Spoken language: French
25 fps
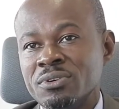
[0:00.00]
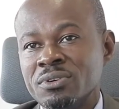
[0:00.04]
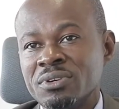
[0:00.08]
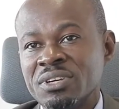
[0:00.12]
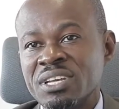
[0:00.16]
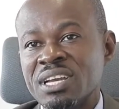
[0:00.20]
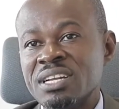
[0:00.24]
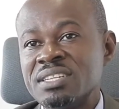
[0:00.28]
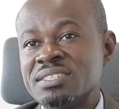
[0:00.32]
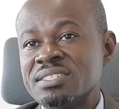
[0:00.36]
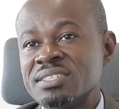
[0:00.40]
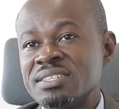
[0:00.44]

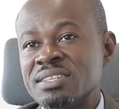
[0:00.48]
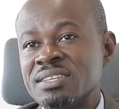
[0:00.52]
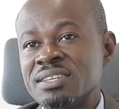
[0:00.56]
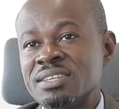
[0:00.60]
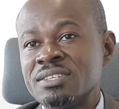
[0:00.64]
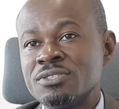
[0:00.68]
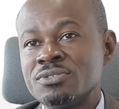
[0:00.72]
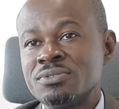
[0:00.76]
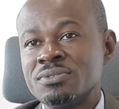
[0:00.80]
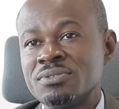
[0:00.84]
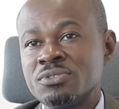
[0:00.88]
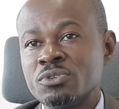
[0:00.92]
réaliser
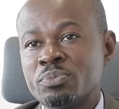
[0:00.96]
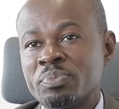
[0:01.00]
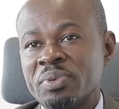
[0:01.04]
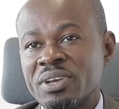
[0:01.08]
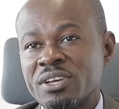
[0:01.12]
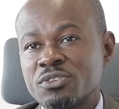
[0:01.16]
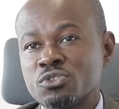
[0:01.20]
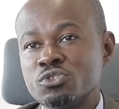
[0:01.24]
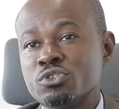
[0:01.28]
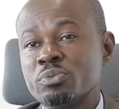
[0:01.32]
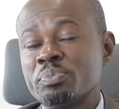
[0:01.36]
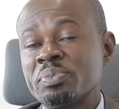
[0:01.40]
des
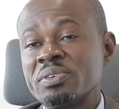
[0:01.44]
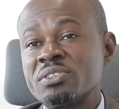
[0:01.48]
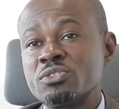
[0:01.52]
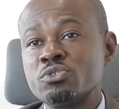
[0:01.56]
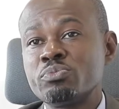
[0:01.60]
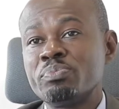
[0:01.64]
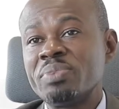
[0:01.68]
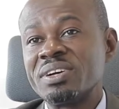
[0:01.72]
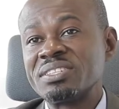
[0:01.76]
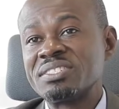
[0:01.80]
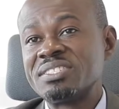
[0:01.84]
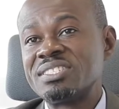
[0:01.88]
opérations de prise
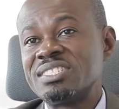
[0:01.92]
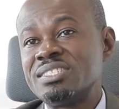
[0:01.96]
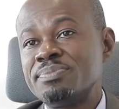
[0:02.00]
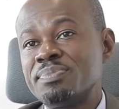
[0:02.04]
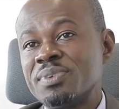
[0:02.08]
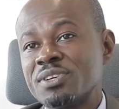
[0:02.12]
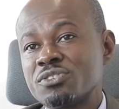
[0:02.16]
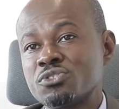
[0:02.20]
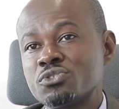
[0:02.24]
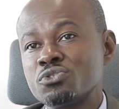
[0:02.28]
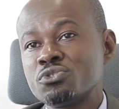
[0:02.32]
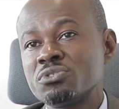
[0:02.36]
de
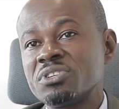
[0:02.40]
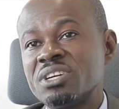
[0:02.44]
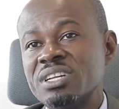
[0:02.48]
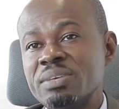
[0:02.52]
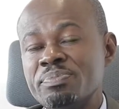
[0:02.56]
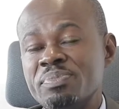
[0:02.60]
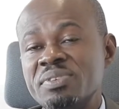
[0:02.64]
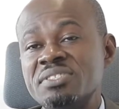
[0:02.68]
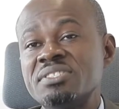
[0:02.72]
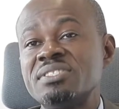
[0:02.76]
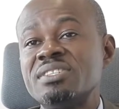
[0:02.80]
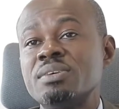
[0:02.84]
participation dans les
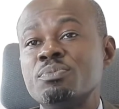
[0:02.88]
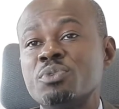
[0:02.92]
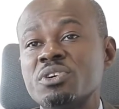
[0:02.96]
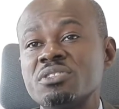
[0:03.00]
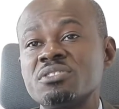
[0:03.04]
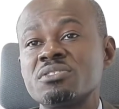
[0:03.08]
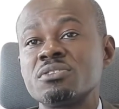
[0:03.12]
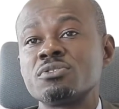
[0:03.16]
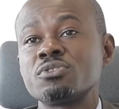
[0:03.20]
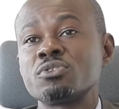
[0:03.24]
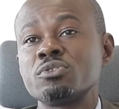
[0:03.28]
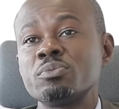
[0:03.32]
petites et
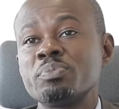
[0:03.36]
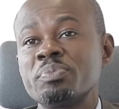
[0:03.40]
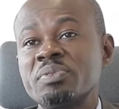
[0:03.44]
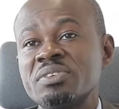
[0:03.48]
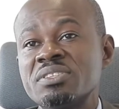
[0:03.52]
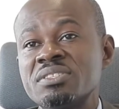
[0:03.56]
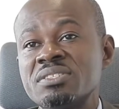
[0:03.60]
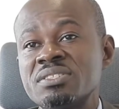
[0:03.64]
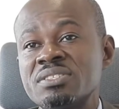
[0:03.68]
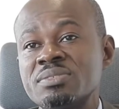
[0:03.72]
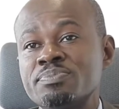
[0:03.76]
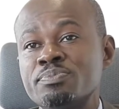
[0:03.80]
moyennes
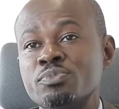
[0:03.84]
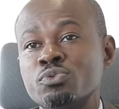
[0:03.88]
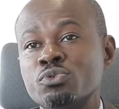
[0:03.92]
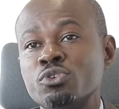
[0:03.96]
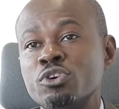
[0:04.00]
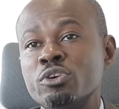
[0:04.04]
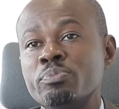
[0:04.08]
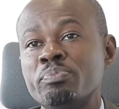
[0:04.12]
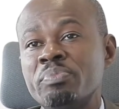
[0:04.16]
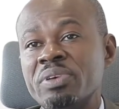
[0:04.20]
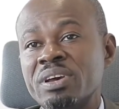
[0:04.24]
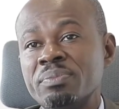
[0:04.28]
entreprises pour
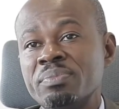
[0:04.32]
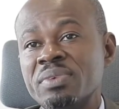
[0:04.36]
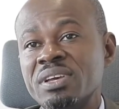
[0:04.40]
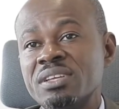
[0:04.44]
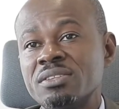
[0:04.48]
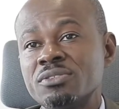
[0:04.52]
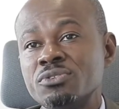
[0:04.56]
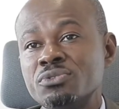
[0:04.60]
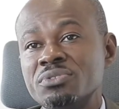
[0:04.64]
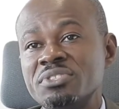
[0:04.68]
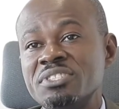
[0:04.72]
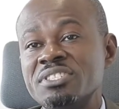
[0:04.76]
leur
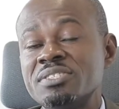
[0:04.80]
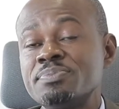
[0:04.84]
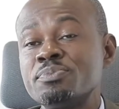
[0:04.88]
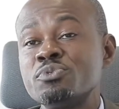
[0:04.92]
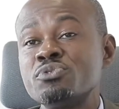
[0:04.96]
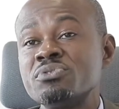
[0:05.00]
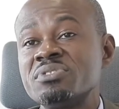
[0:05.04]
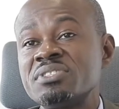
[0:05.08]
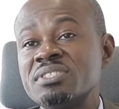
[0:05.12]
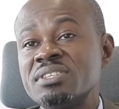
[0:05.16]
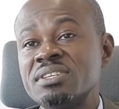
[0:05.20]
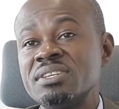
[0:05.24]
permettre de
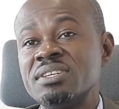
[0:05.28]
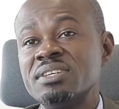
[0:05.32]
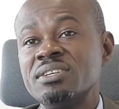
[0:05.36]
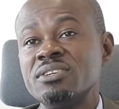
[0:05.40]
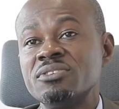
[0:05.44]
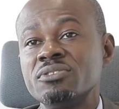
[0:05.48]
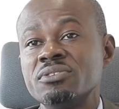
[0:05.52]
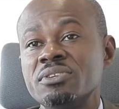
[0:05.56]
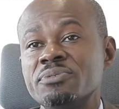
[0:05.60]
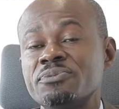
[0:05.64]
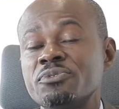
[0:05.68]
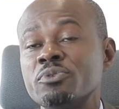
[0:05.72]

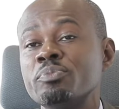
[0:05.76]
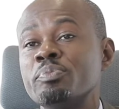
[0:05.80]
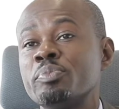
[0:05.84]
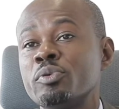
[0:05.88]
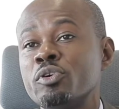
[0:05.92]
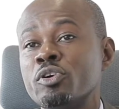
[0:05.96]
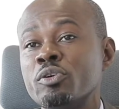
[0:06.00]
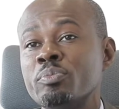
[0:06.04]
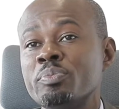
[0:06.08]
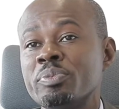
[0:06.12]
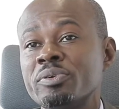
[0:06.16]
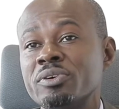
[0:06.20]
disposer des fonds
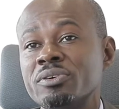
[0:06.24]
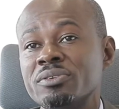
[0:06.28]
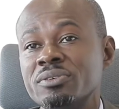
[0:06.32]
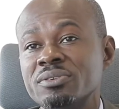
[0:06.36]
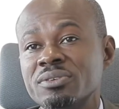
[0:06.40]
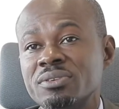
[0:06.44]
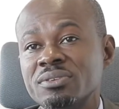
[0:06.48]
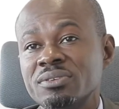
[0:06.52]
propres